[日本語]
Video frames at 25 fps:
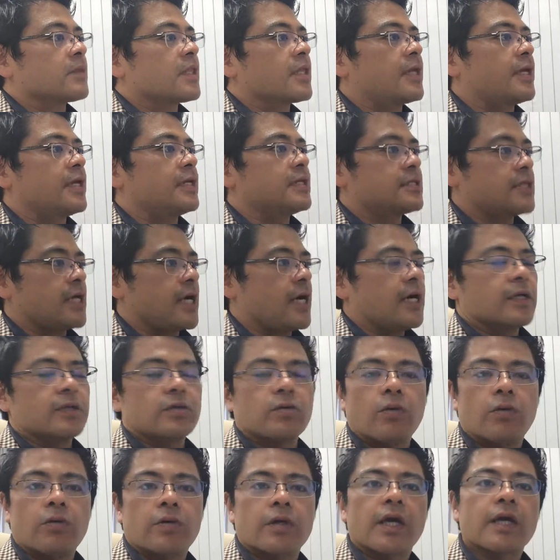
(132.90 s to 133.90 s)
経営者
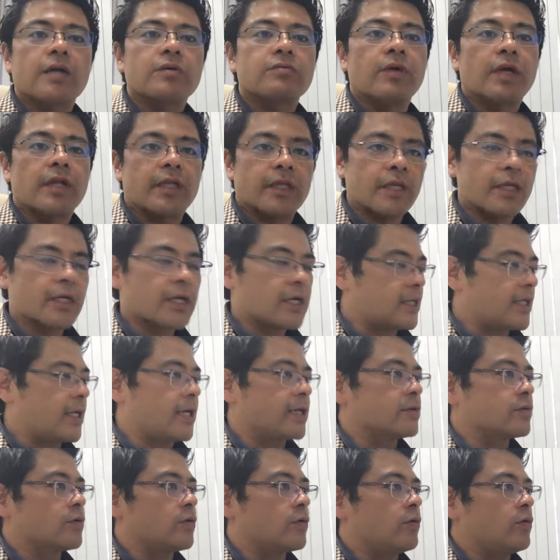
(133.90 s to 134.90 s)
の役割か
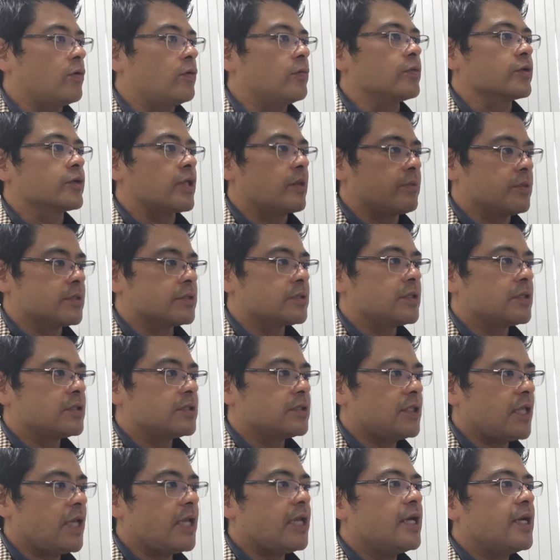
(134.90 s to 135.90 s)
なと思っています。
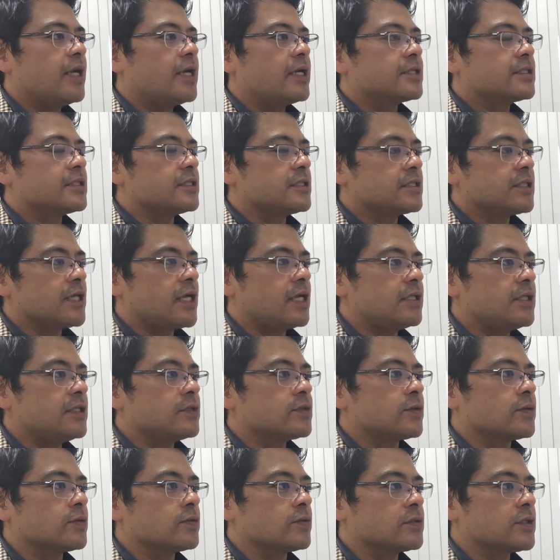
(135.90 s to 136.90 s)
で、実際
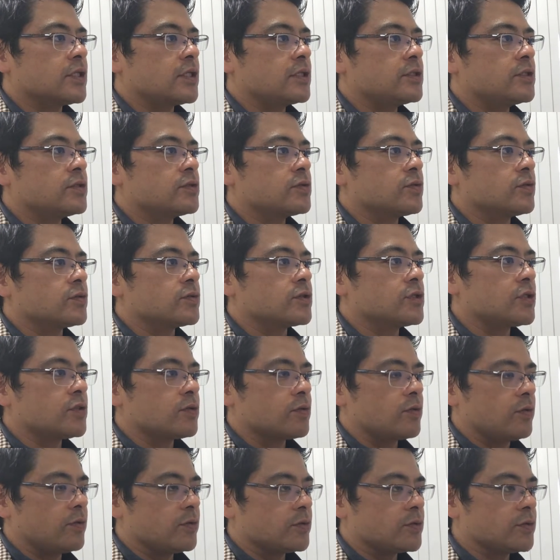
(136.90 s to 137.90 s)
にその戦術を
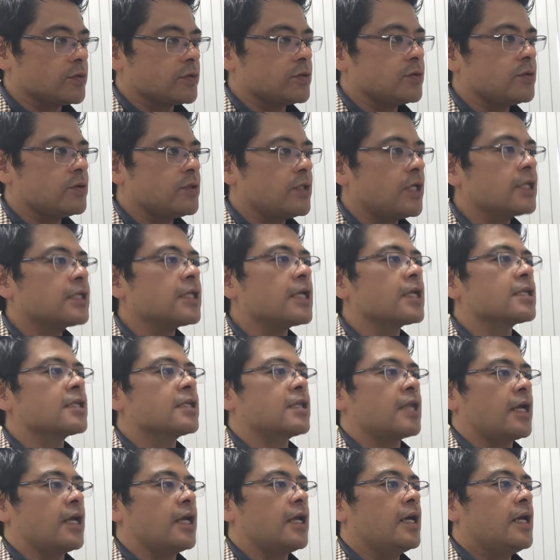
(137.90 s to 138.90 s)
実行するにあ
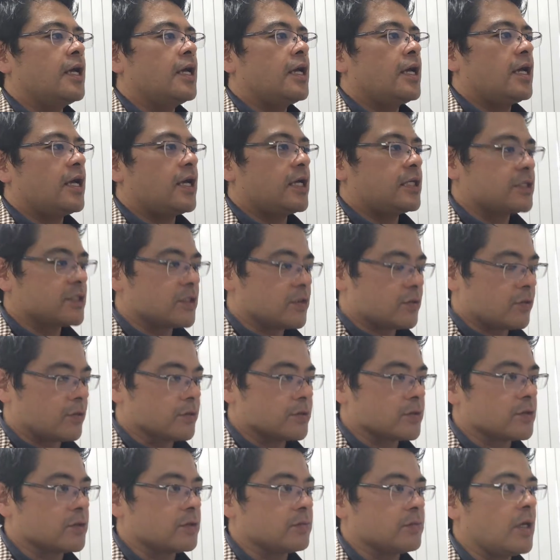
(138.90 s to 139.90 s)
たって、え実
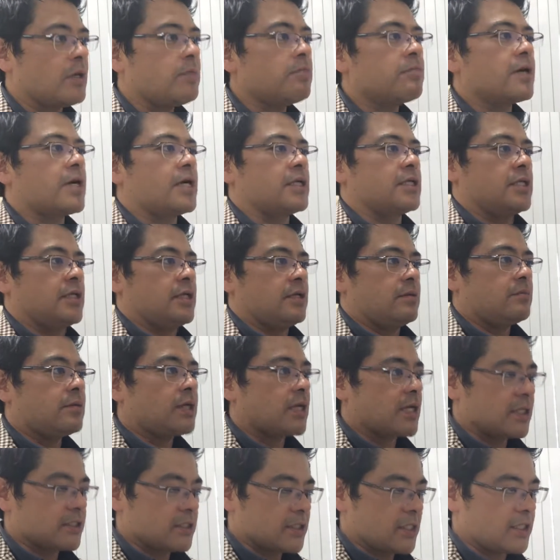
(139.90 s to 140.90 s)
行するメンバーに
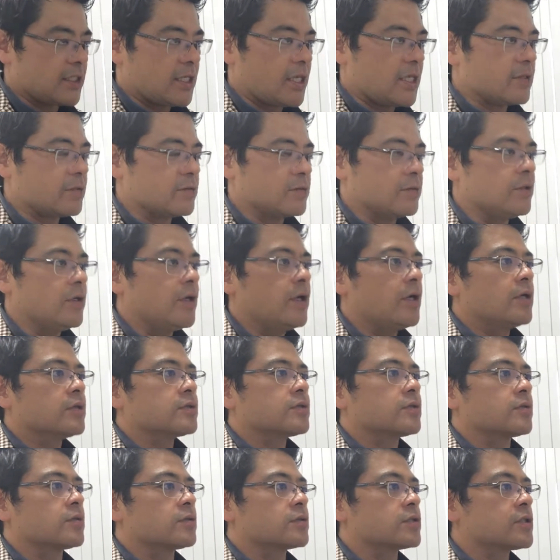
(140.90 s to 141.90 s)
任せていく。
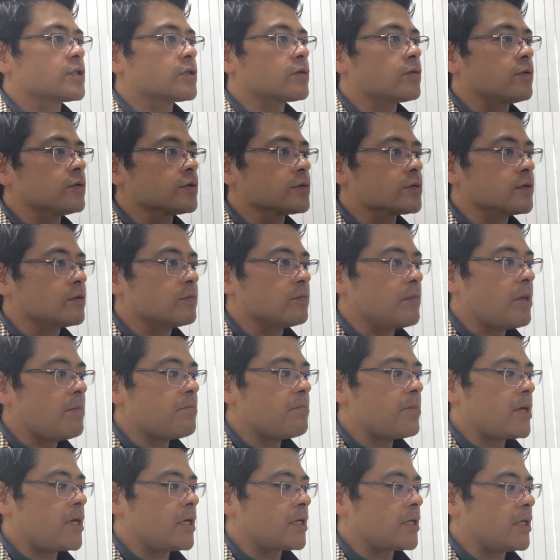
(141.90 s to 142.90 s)
その実行する
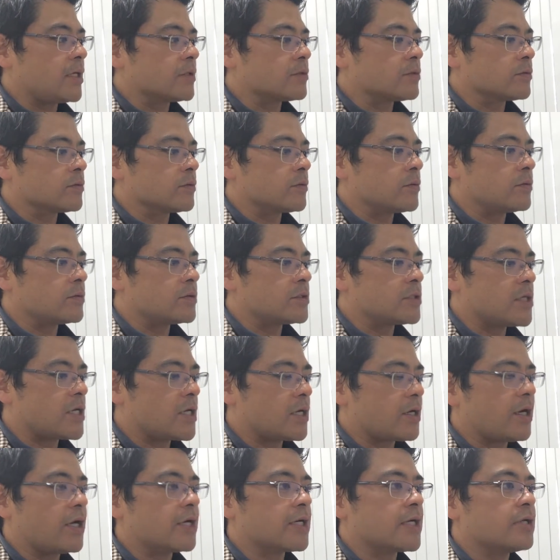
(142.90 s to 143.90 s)
メンバーがどのように
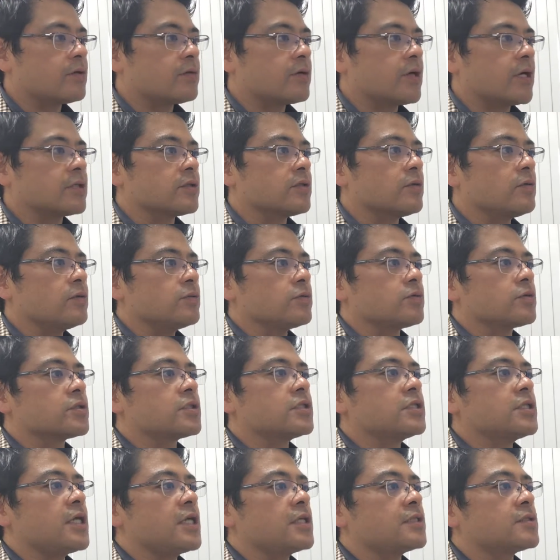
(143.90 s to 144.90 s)
成果を上げるかということ
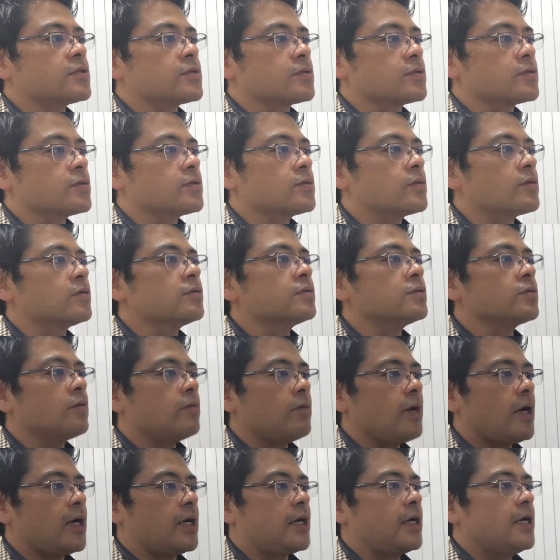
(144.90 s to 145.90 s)
を支援するというこ
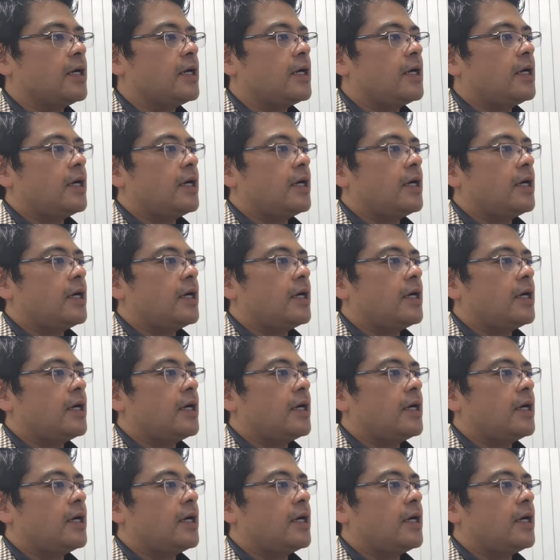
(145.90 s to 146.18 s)
とは、